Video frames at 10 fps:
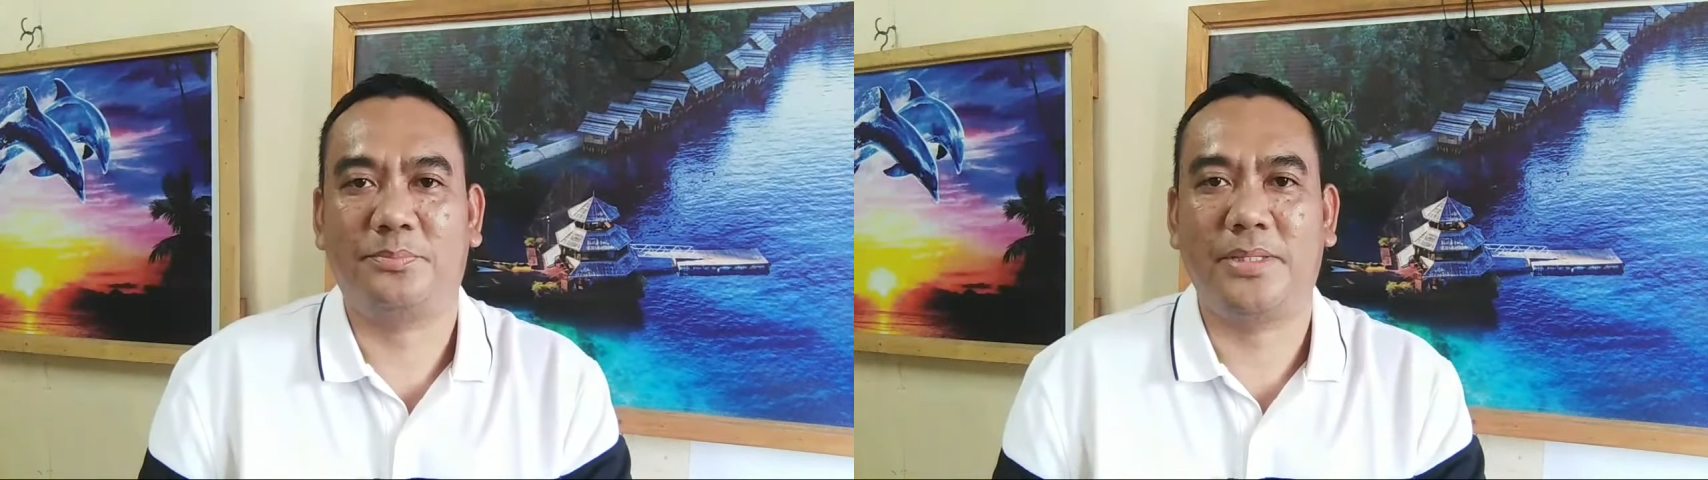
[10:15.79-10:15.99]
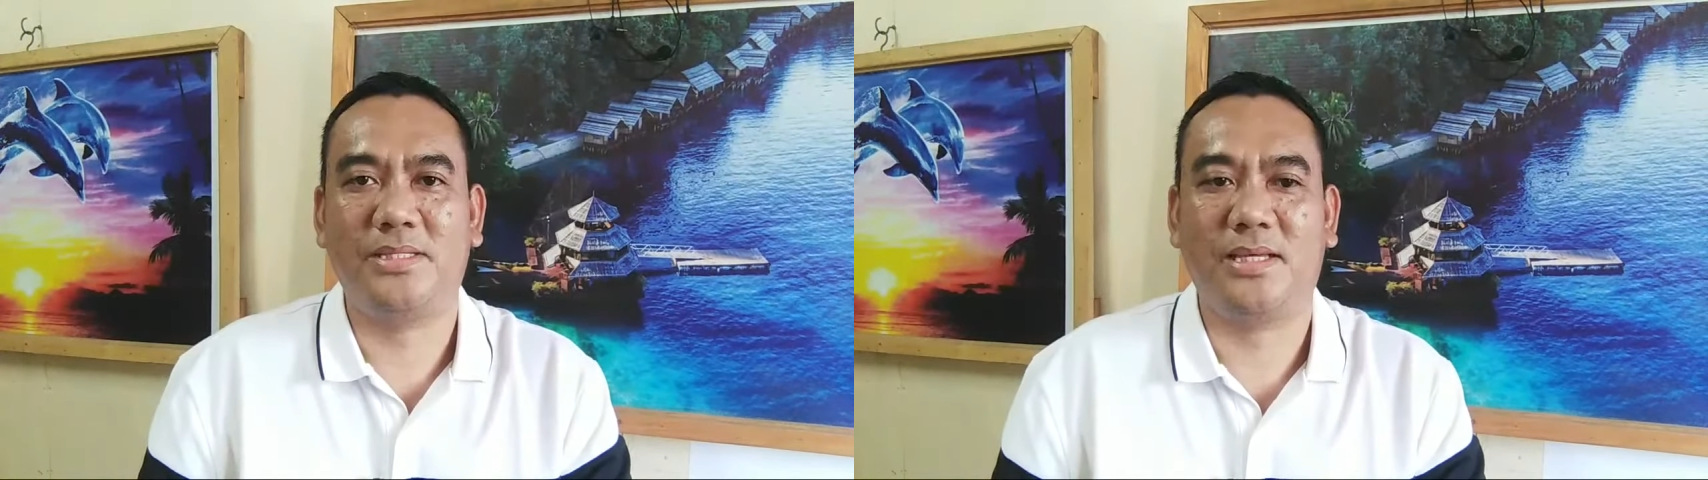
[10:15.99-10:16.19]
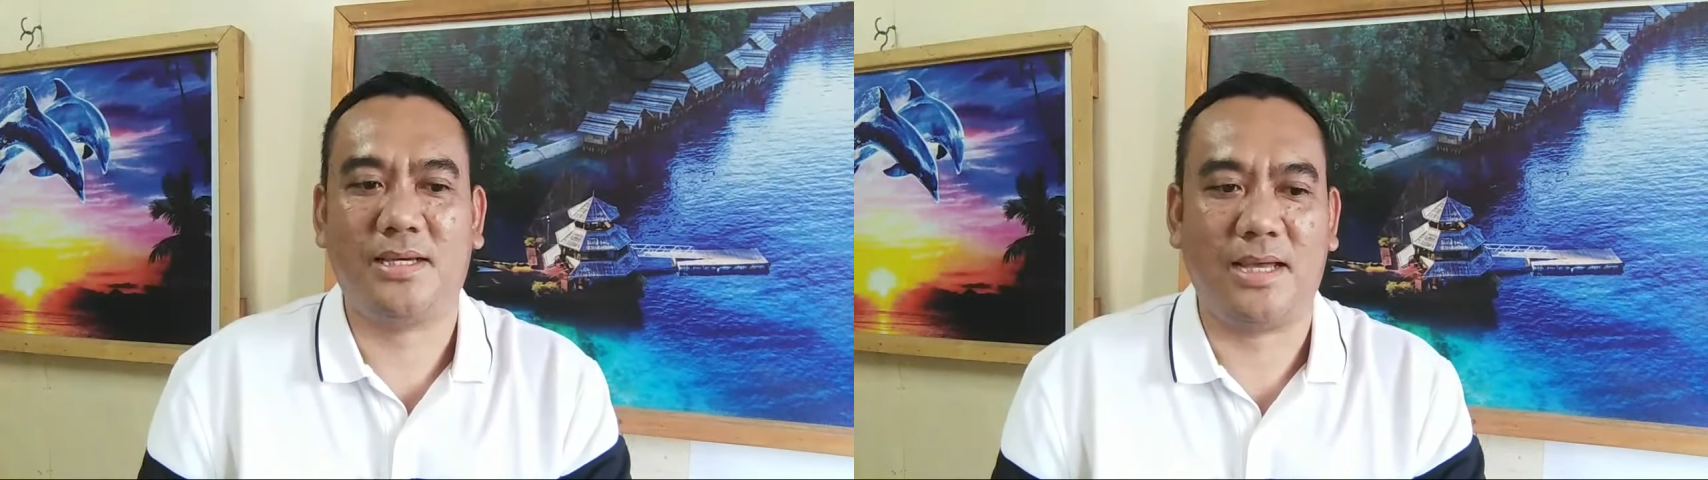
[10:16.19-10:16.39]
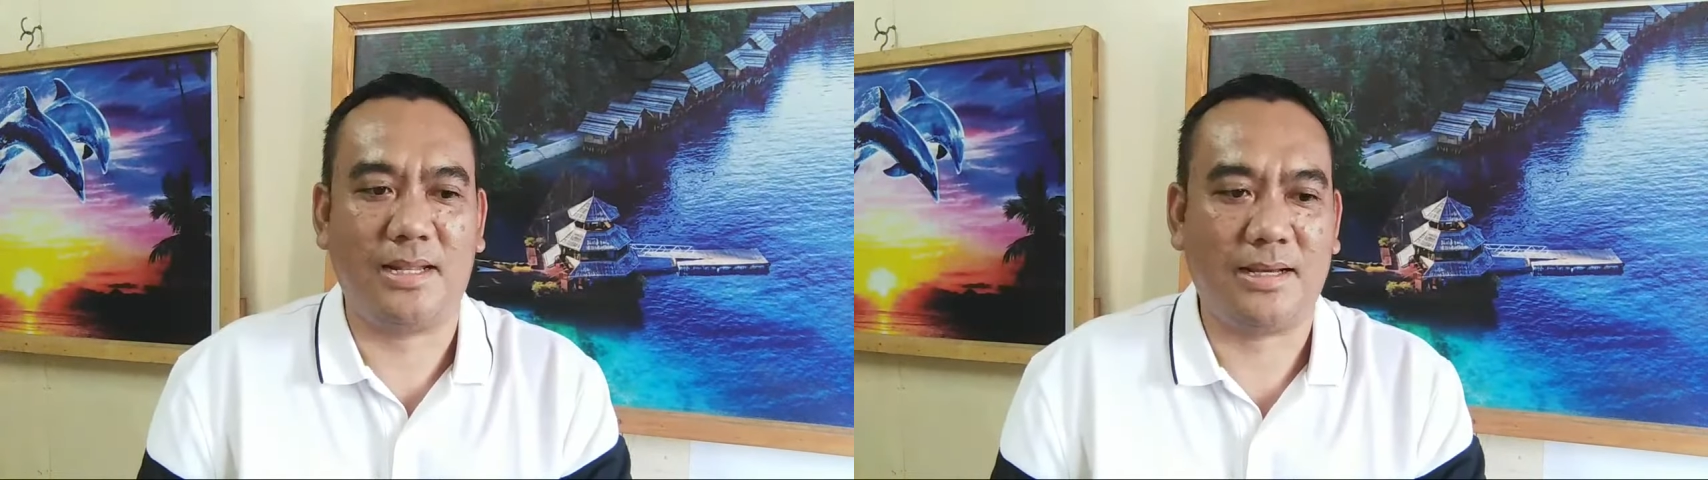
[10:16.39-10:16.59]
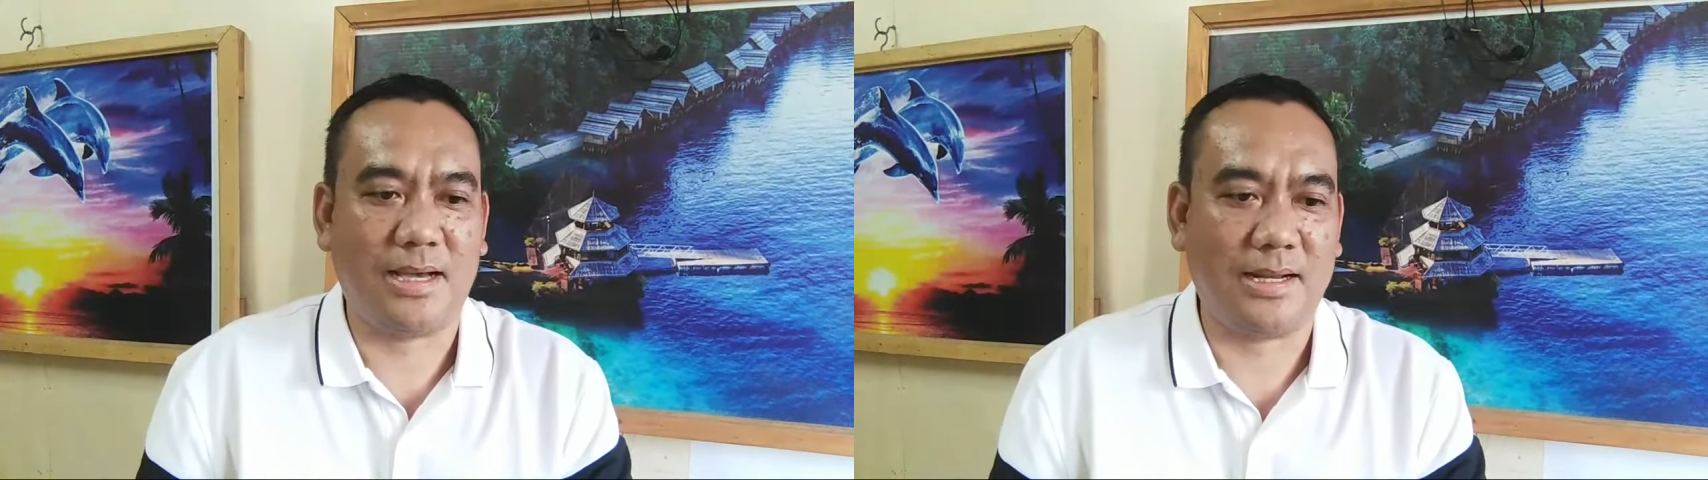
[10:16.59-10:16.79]

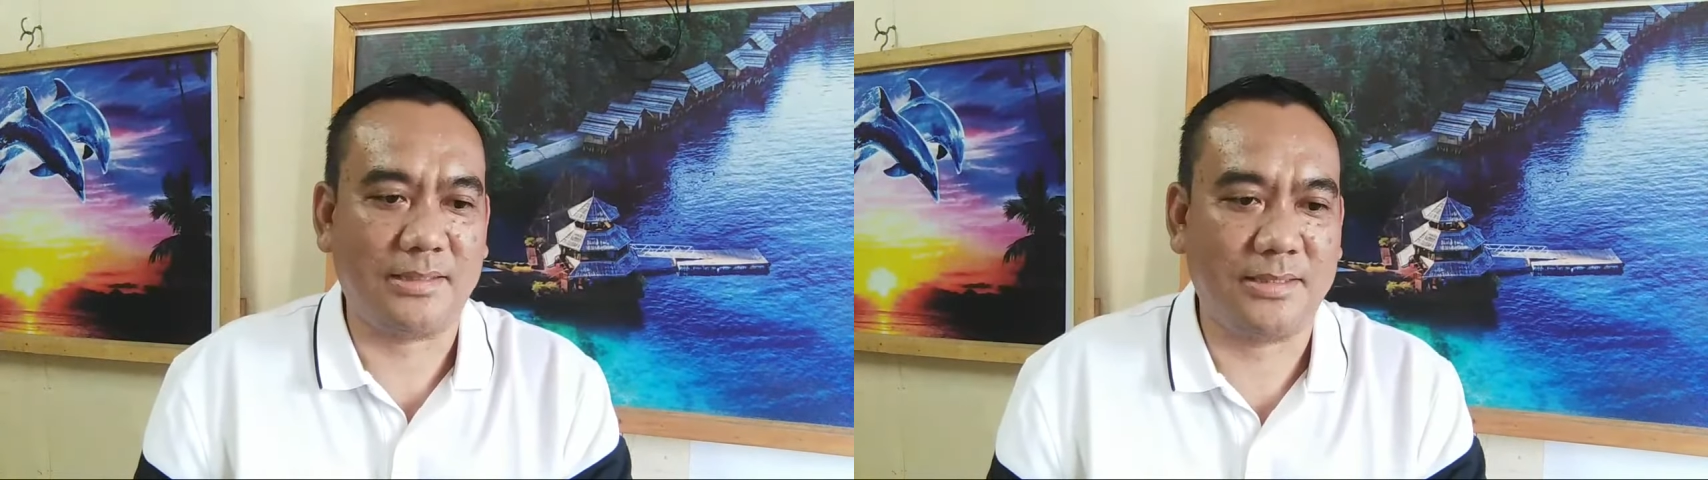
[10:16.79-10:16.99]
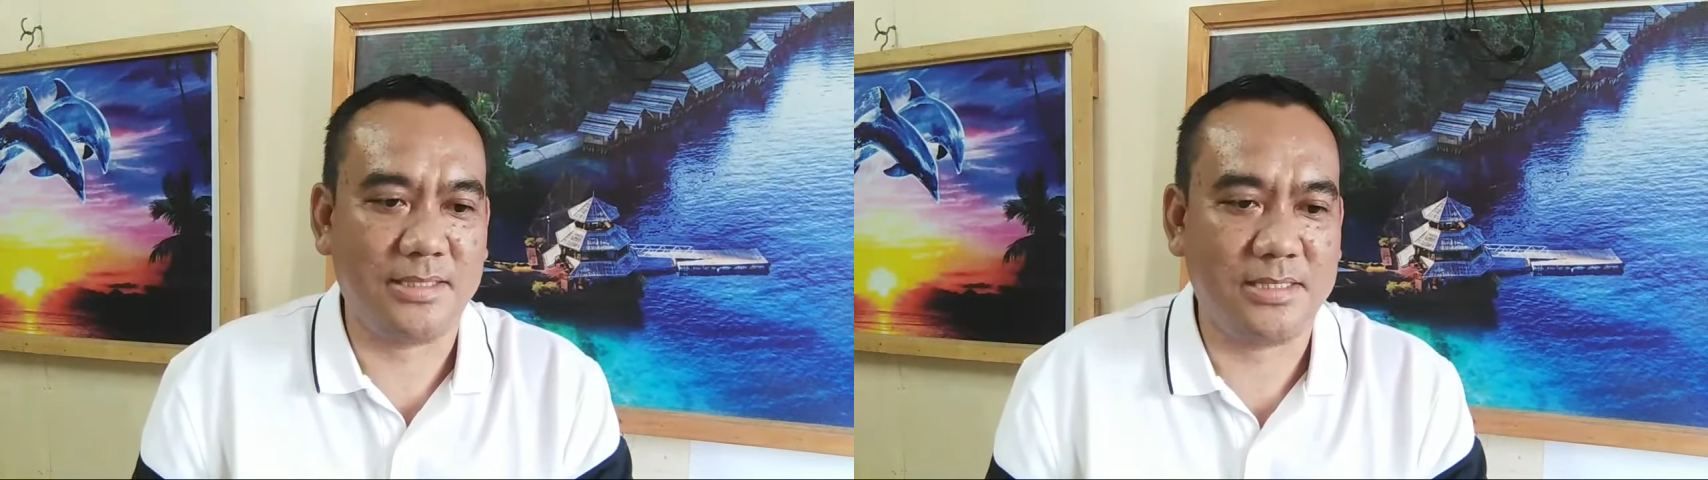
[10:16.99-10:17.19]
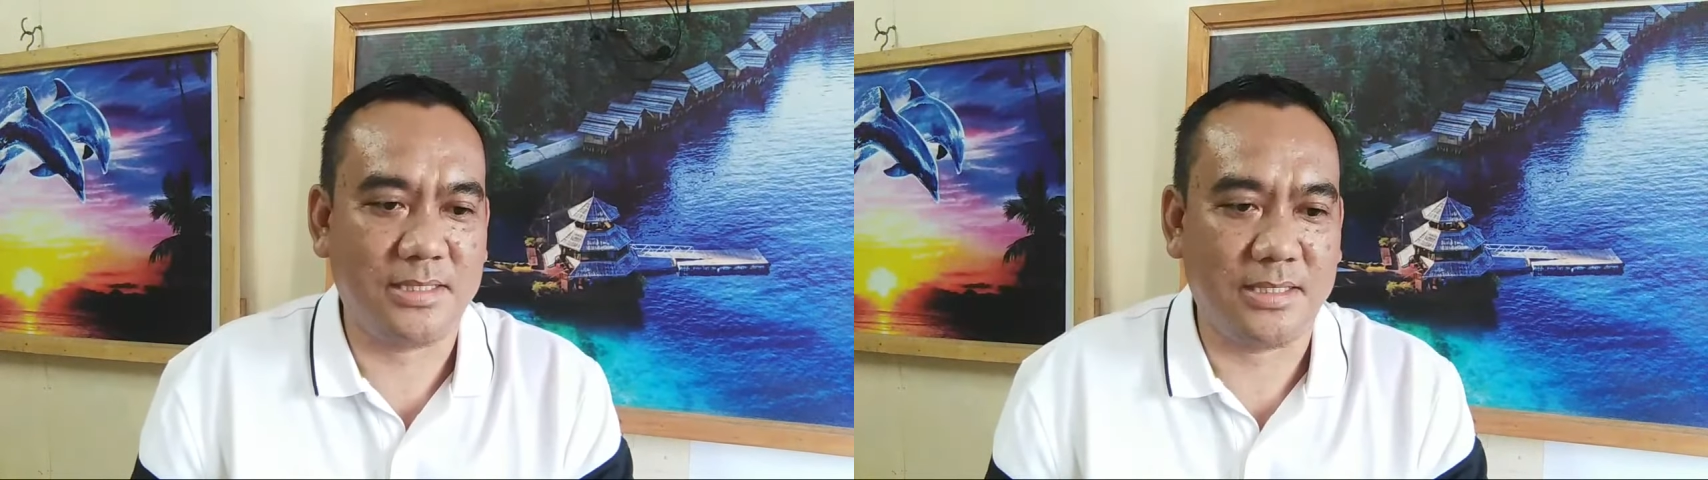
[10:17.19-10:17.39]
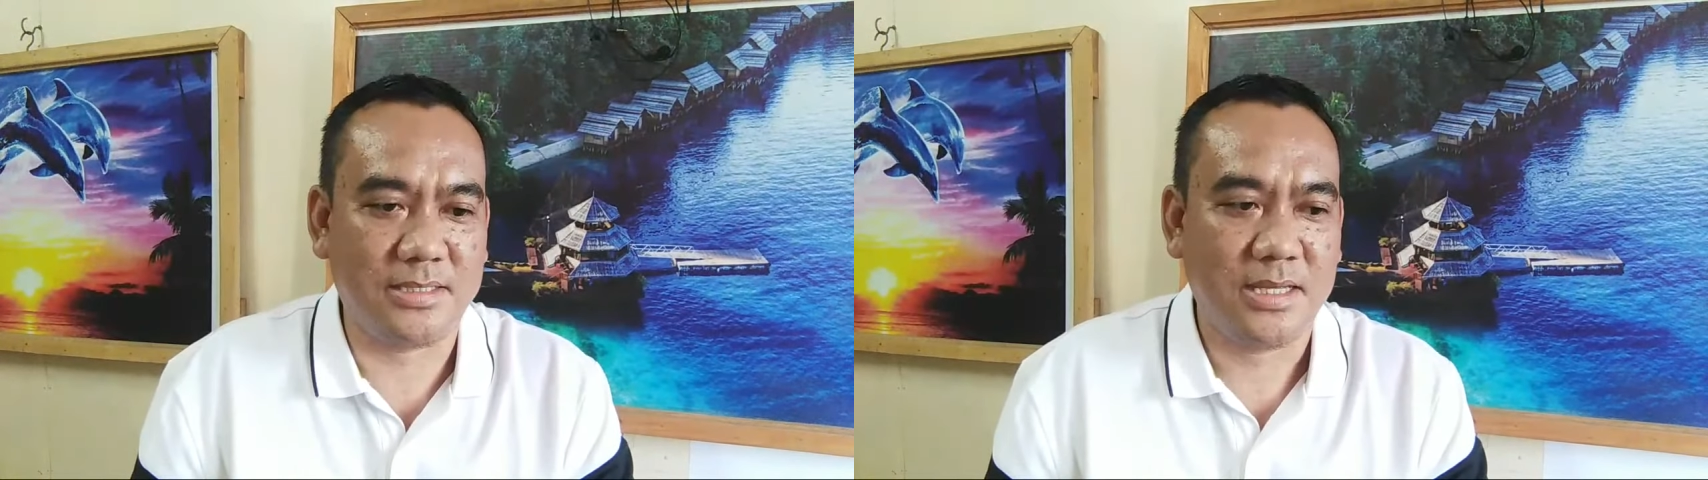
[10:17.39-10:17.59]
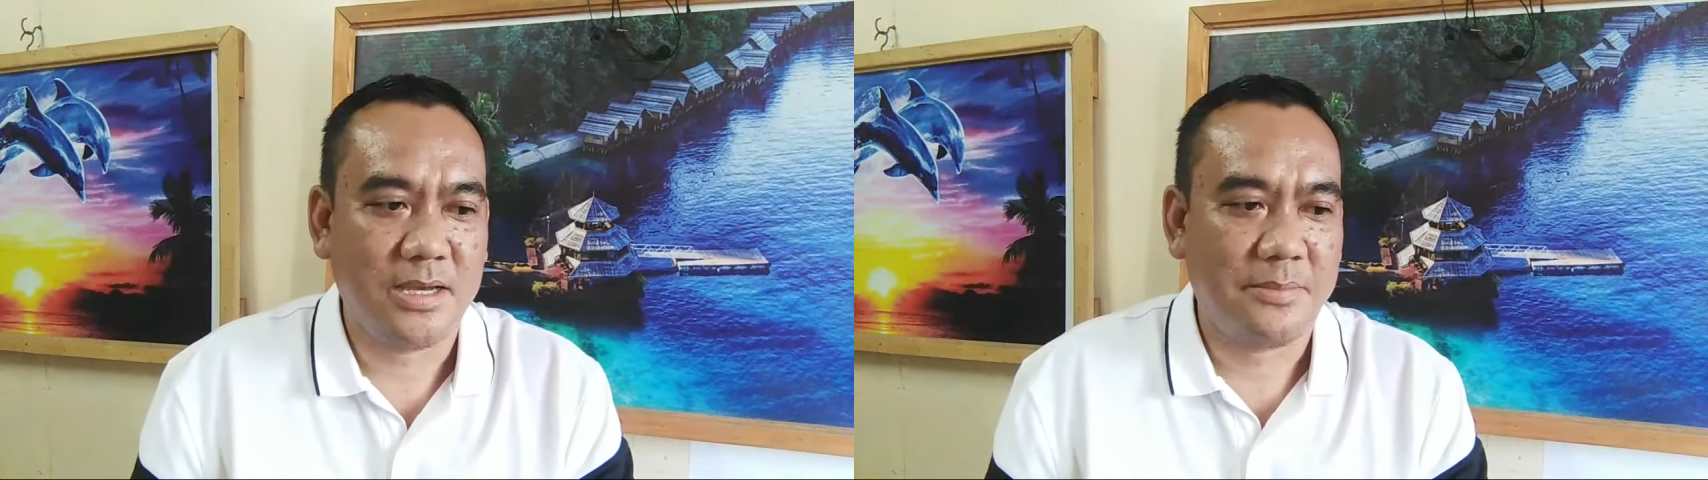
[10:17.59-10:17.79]
physical
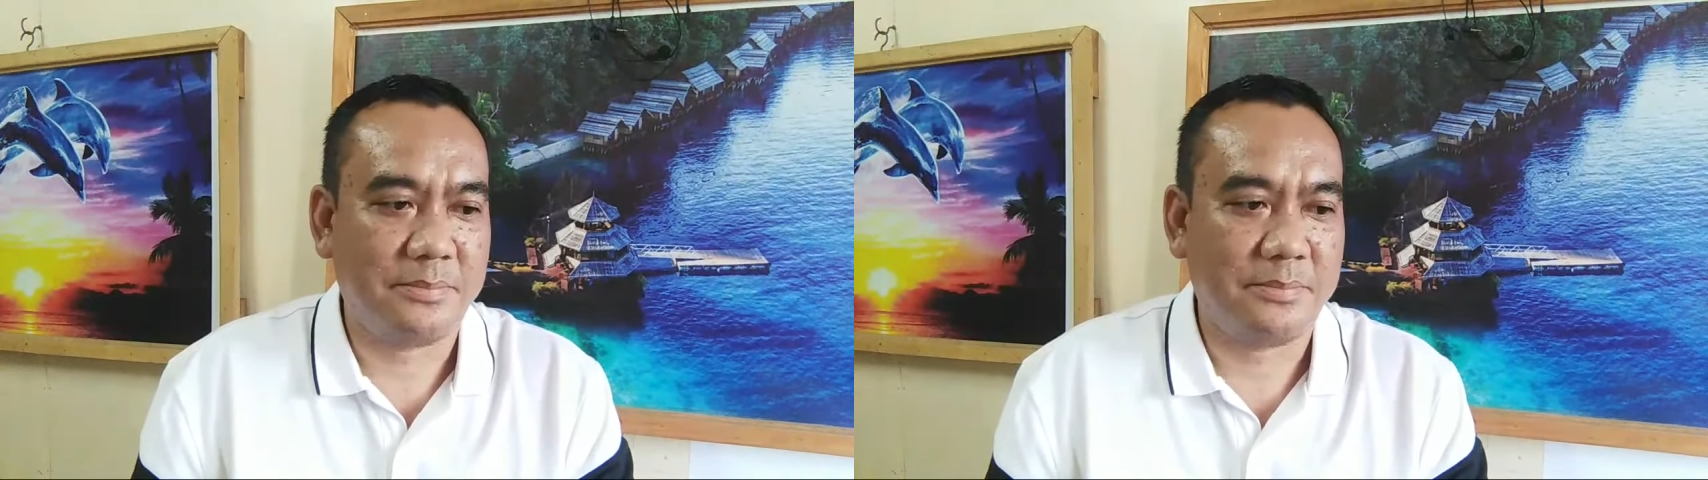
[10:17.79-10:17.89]
characteristics